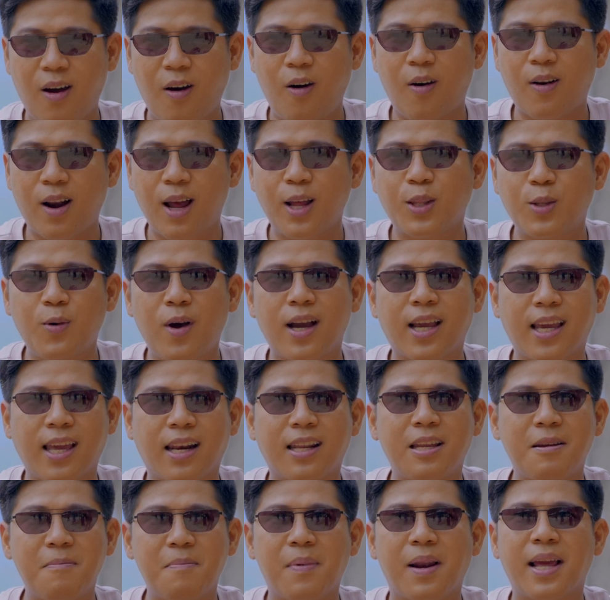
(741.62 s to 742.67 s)
orang tuh
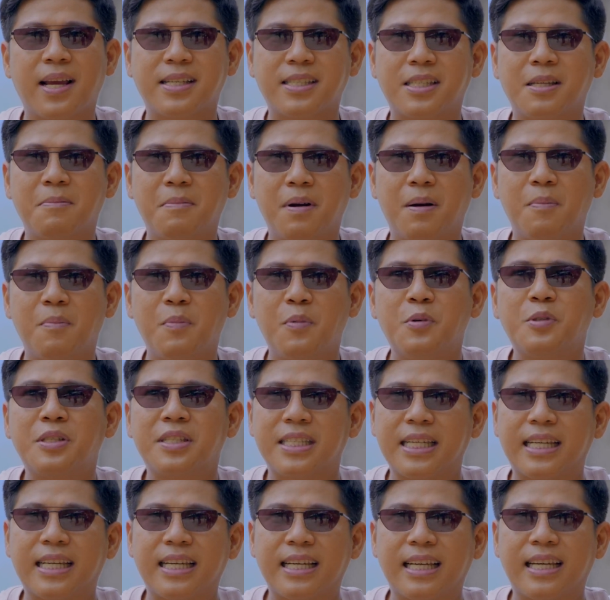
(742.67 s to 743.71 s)
akhirnya melek sama
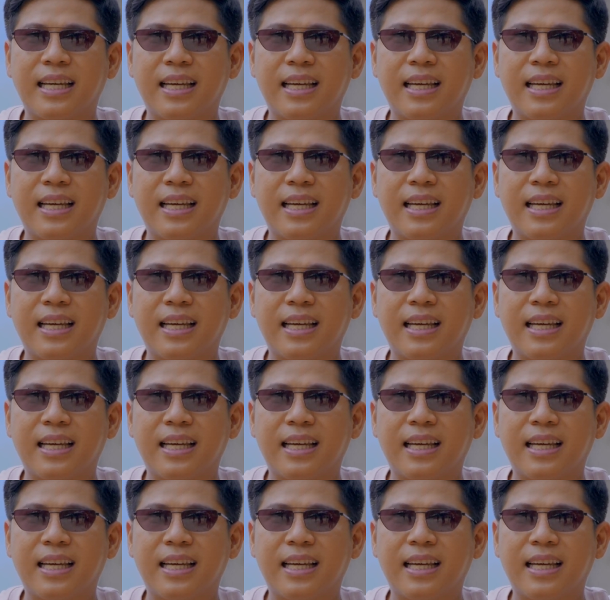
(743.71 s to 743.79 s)
musik